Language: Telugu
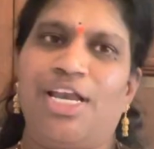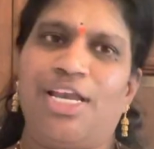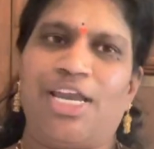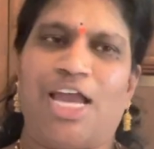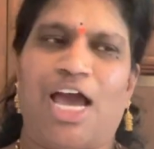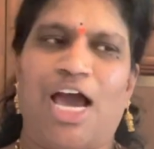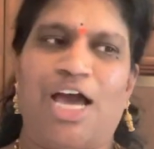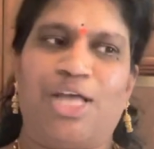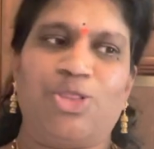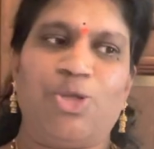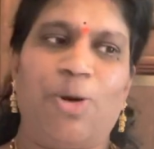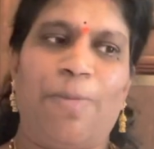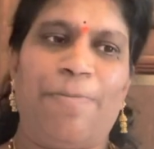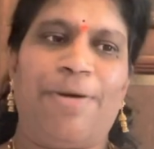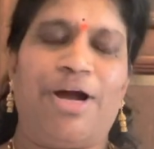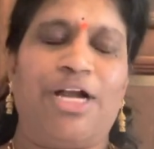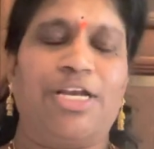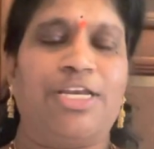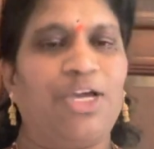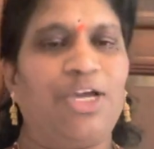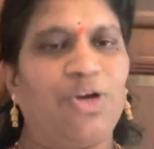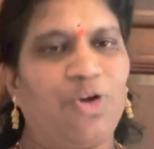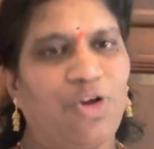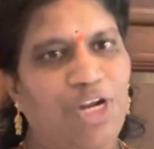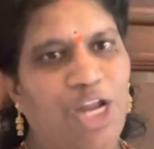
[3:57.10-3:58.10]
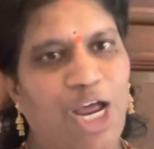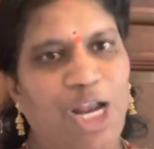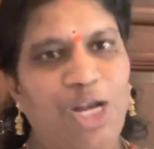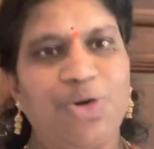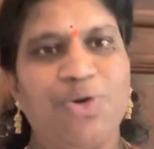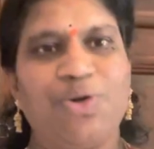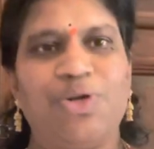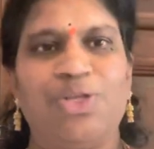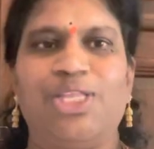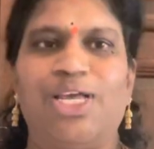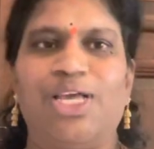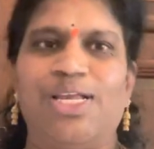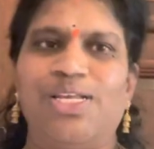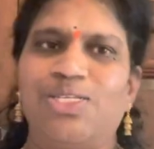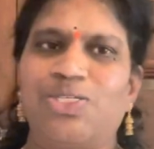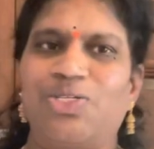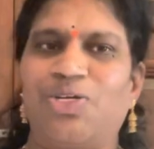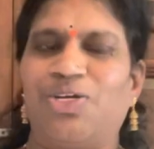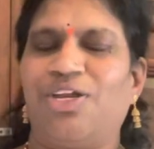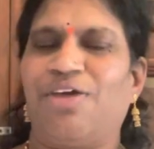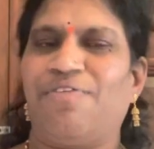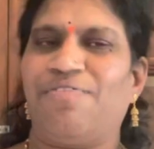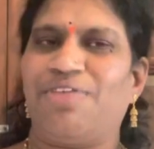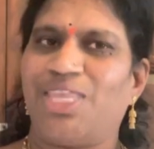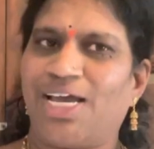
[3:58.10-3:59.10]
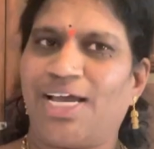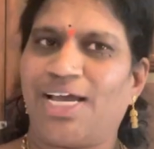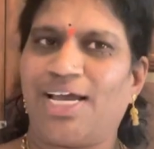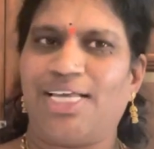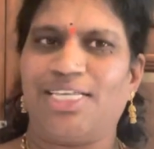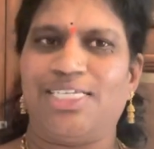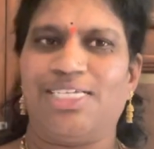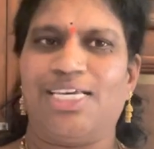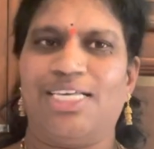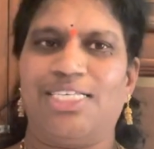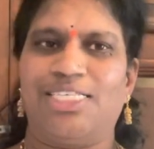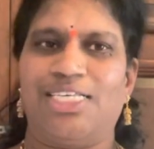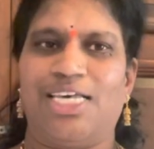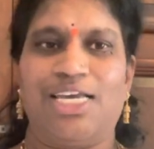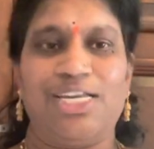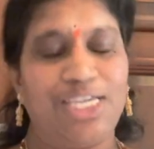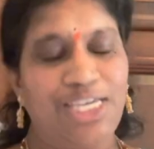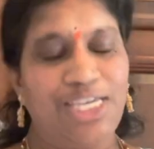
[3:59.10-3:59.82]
నాతో పాటు ఇంకో నలుగురు తెలుసుకునే విధంగా చేశారు